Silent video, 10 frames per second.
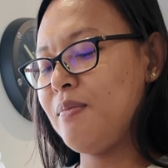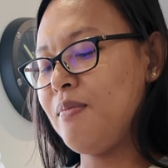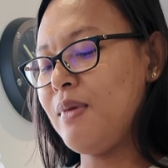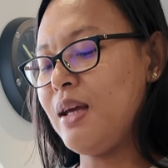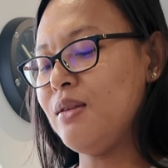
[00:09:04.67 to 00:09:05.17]

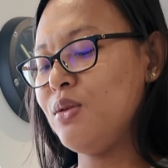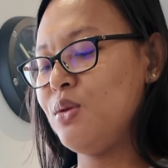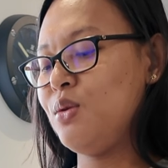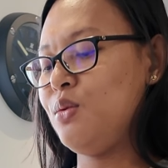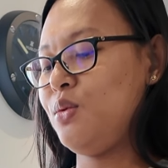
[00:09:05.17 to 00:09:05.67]
meant
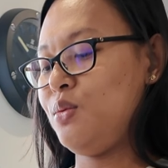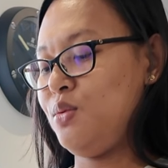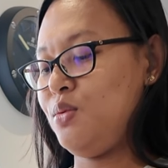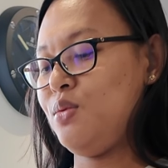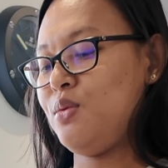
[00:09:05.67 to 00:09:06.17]
to
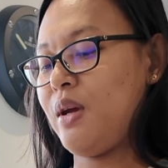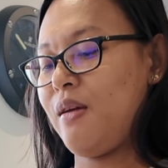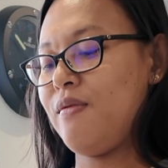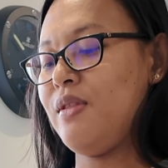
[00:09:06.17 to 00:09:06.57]
have